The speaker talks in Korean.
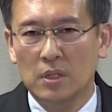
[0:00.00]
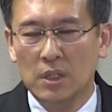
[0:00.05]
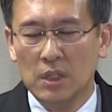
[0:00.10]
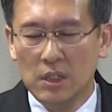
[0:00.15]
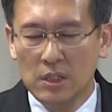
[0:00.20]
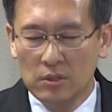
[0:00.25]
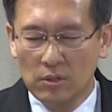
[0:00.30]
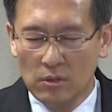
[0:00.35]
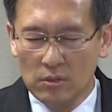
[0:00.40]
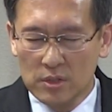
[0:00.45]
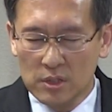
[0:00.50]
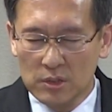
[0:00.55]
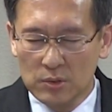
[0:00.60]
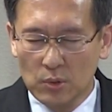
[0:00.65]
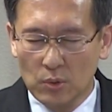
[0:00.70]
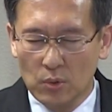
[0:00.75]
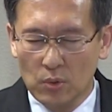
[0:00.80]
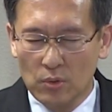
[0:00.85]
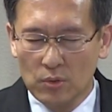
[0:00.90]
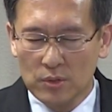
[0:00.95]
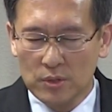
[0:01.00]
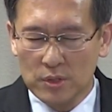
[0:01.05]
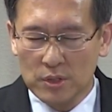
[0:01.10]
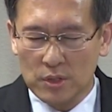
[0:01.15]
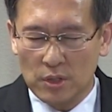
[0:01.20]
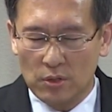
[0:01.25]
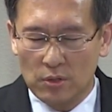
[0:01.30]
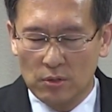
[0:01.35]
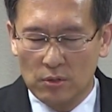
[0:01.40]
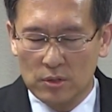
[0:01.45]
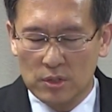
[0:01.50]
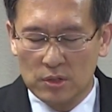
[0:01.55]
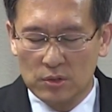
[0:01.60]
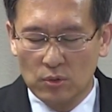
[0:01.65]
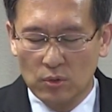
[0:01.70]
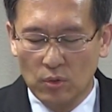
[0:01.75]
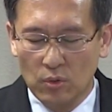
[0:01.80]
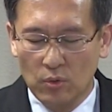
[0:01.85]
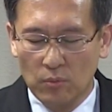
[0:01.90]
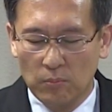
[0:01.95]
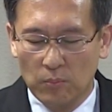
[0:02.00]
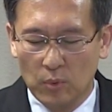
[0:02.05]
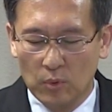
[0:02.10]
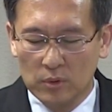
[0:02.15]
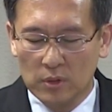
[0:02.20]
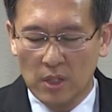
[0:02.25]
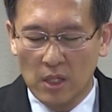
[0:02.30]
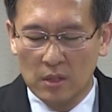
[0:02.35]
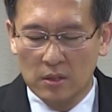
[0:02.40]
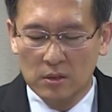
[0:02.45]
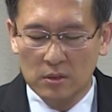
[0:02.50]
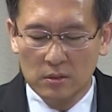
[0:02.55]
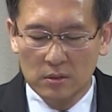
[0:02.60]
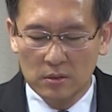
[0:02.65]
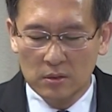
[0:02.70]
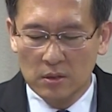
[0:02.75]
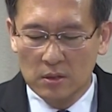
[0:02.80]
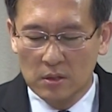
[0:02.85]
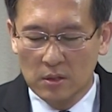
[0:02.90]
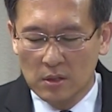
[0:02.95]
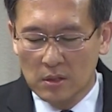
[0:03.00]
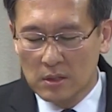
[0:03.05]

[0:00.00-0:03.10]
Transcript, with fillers: 이러지도 저러지도 못하는